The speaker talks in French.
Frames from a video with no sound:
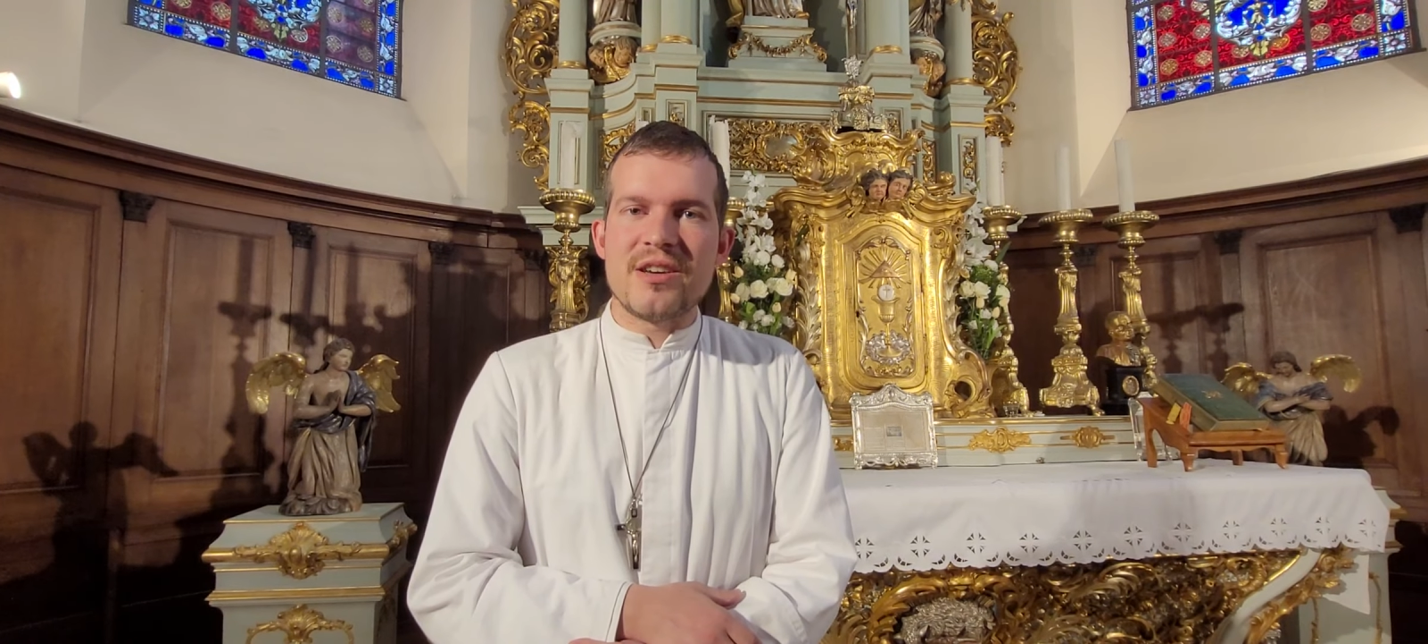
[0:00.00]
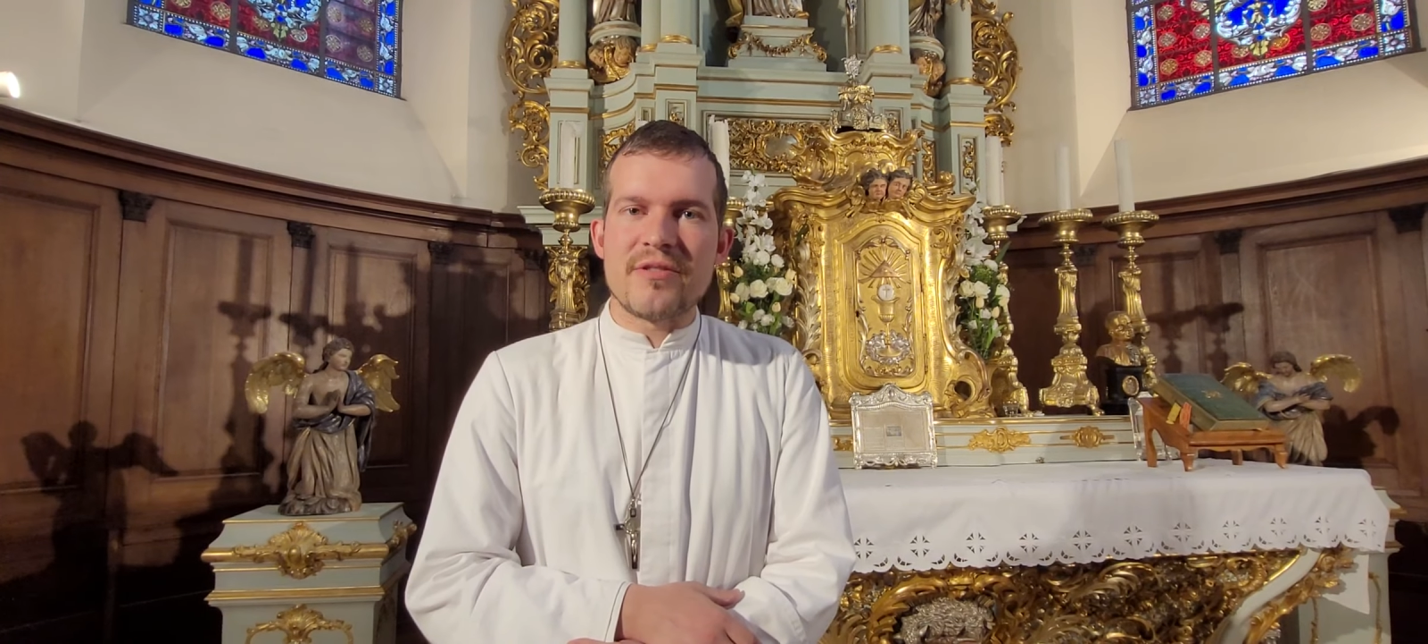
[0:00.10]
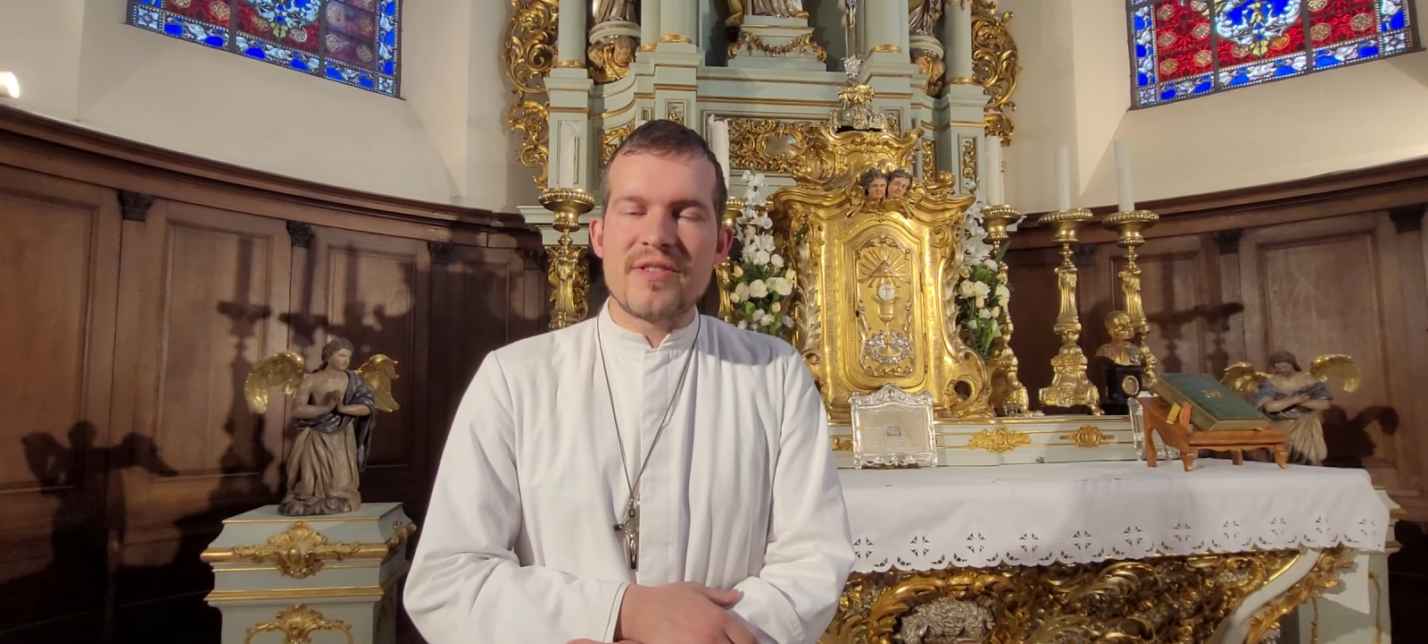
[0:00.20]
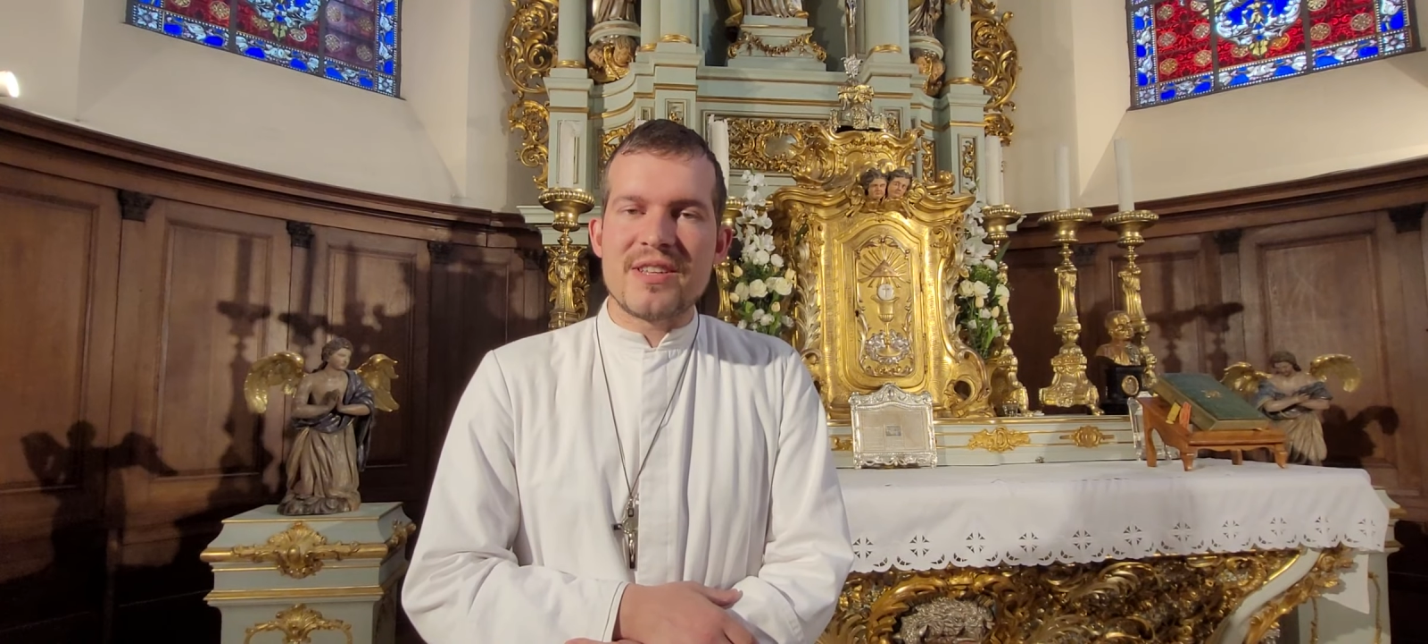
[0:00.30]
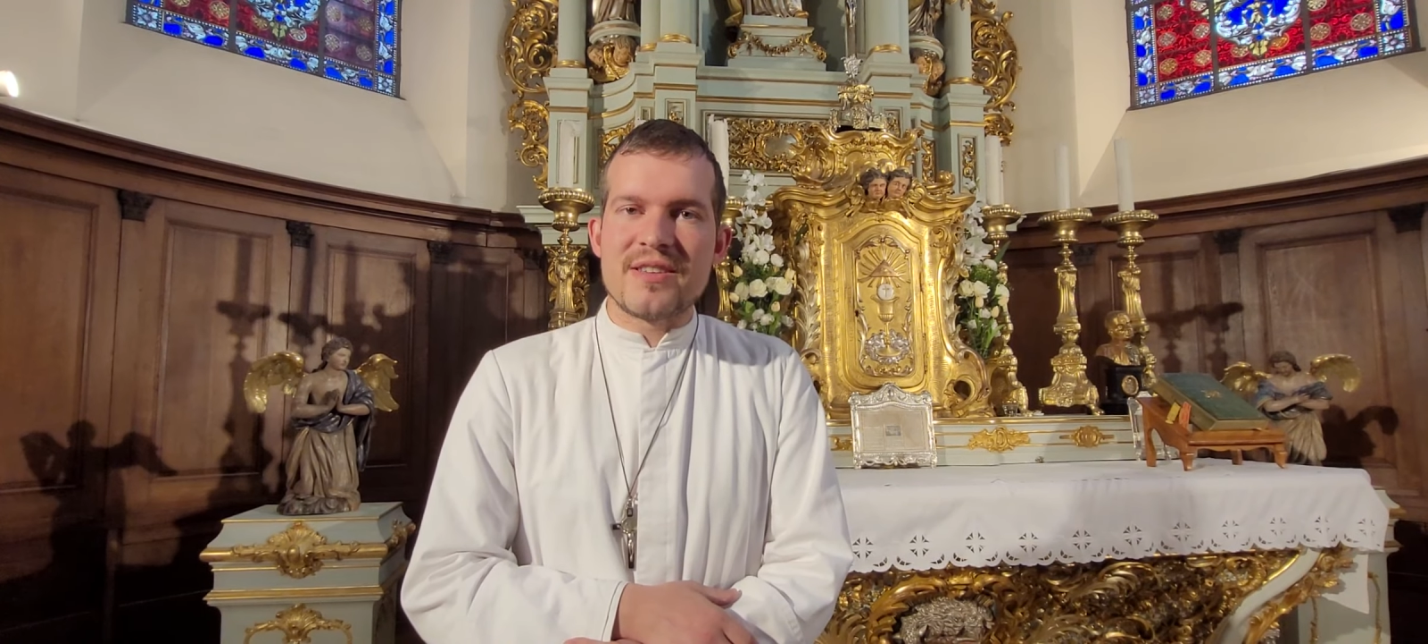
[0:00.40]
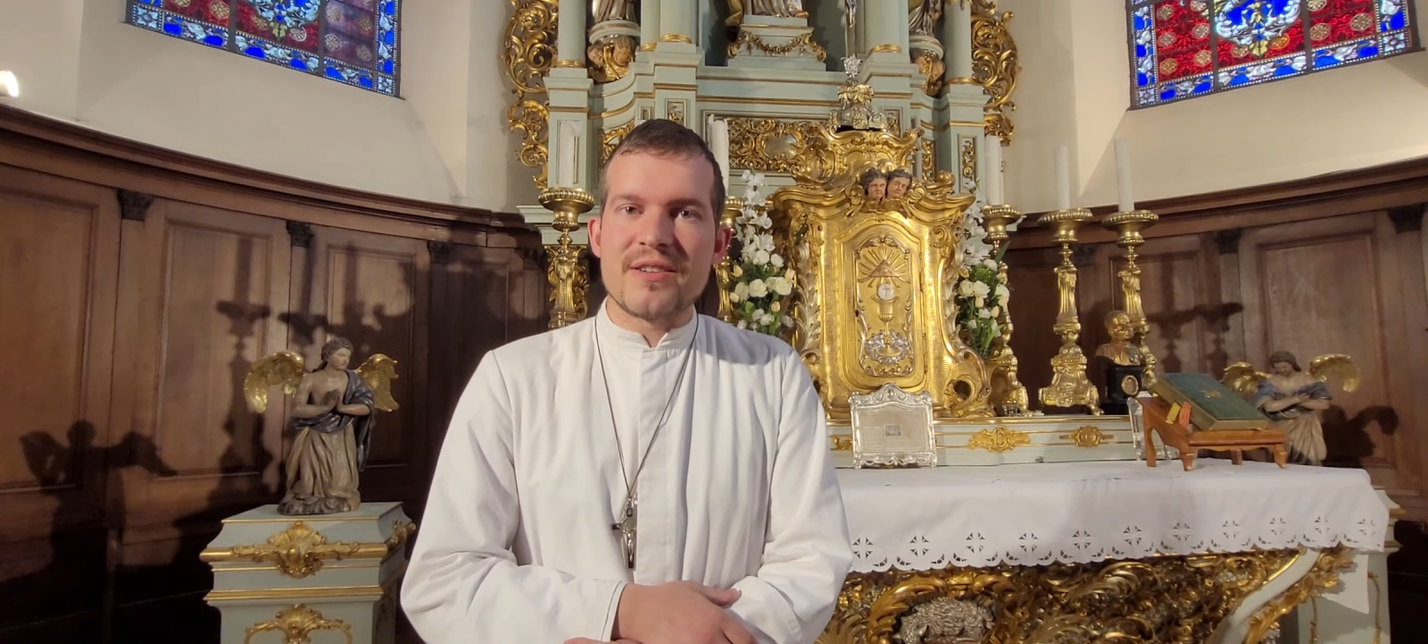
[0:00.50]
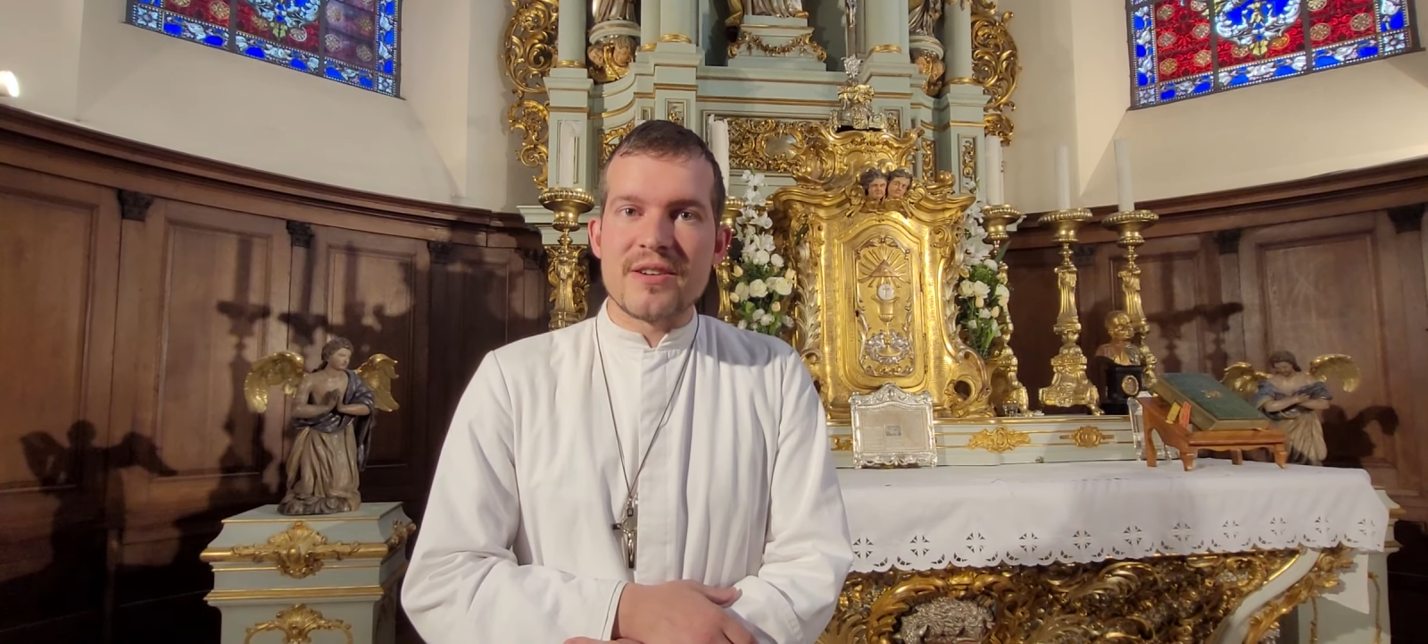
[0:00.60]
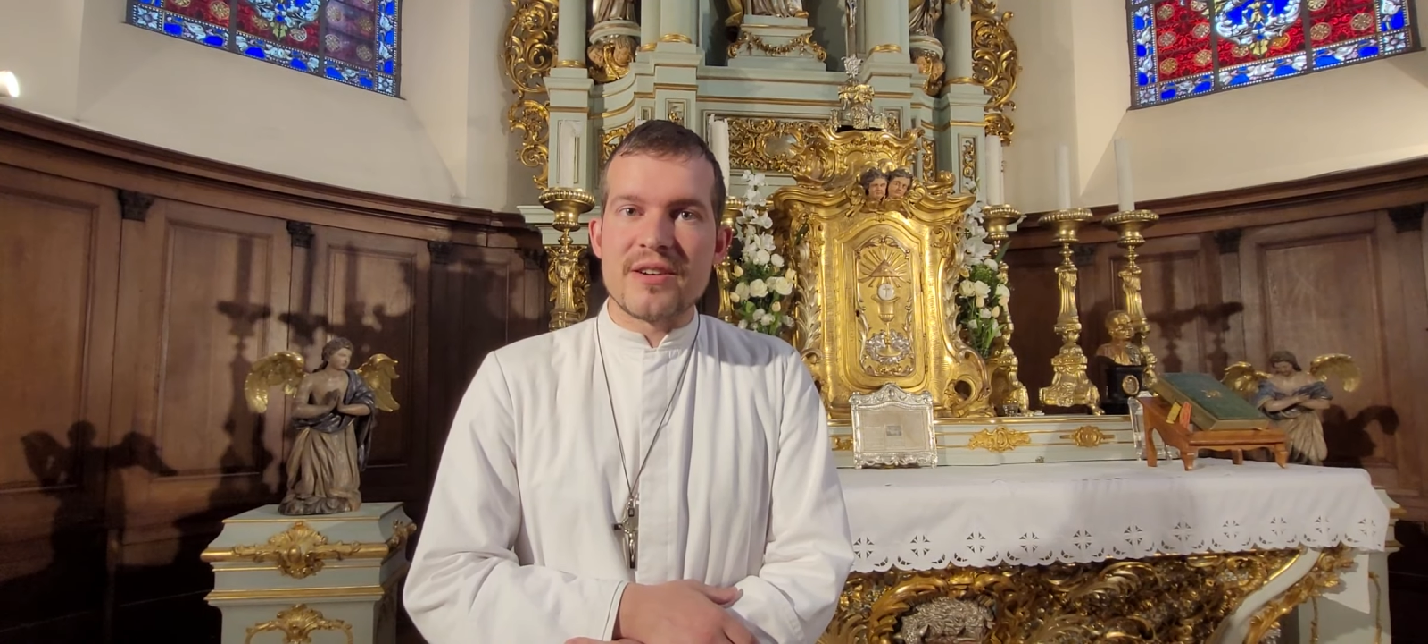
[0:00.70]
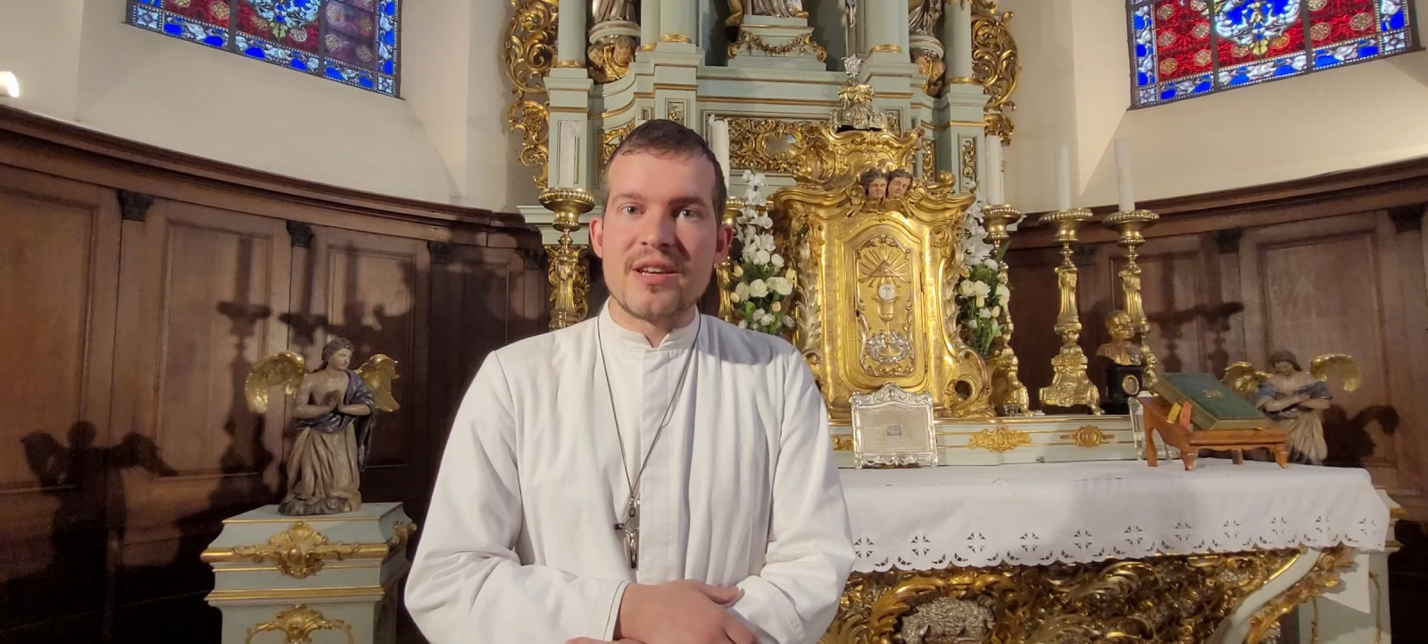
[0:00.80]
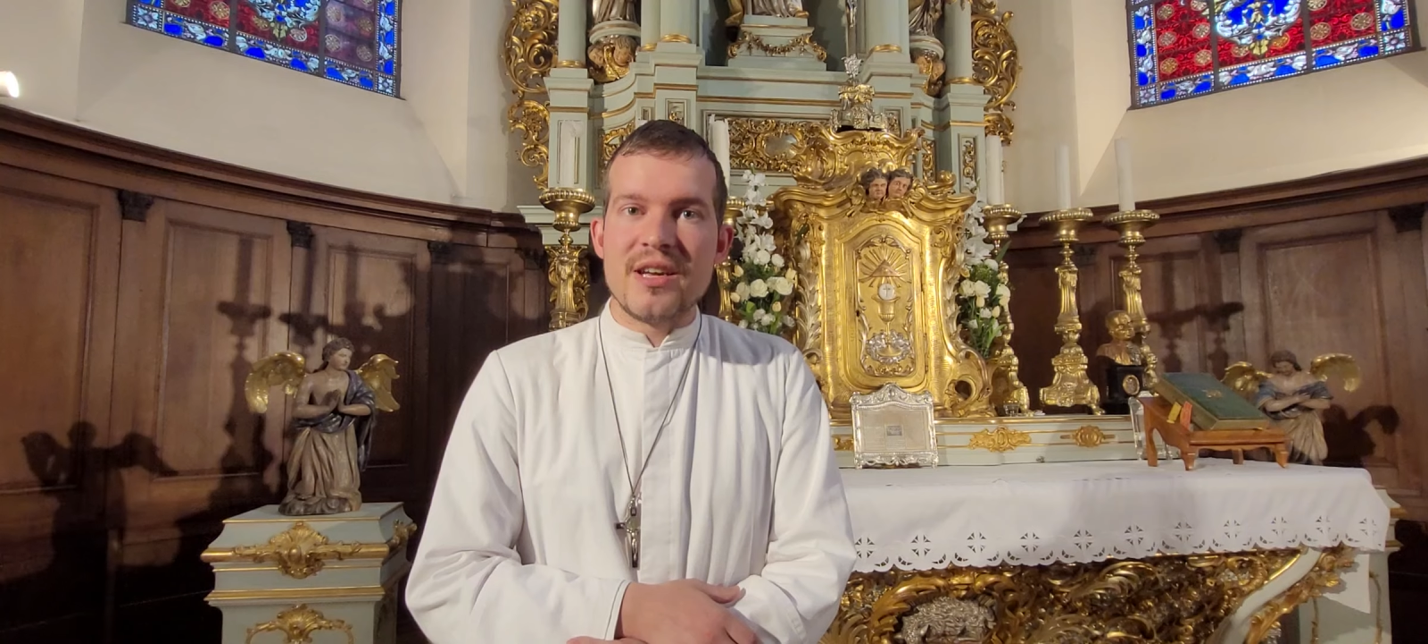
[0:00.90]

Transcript: en fait, euh,